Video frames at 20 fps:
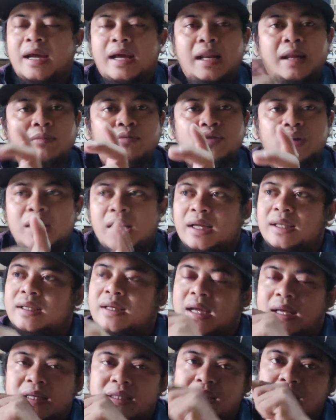alhamdulillahnya
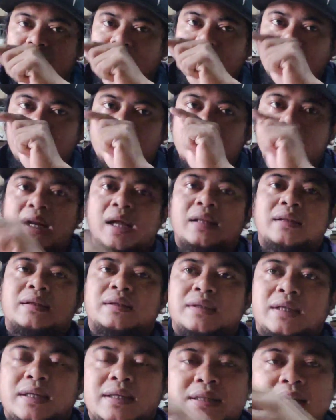hari Sabtunya udah
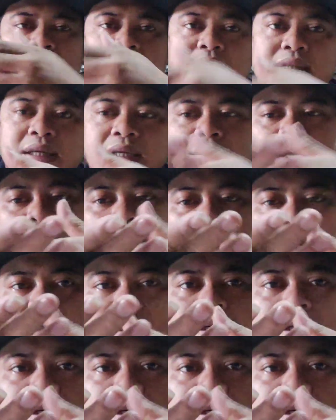datang jadi saya cek di